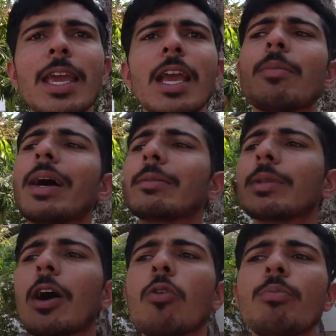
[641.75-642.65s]
एक बात
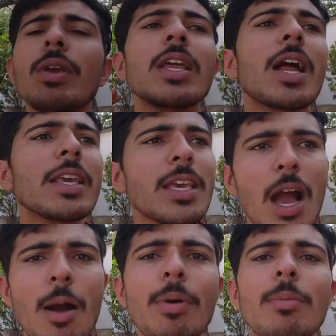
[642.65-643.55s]
बताऊँ मेरा
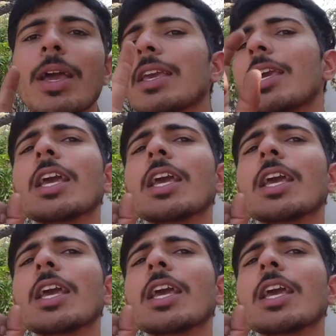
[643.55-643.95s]
यहाँ पर मैं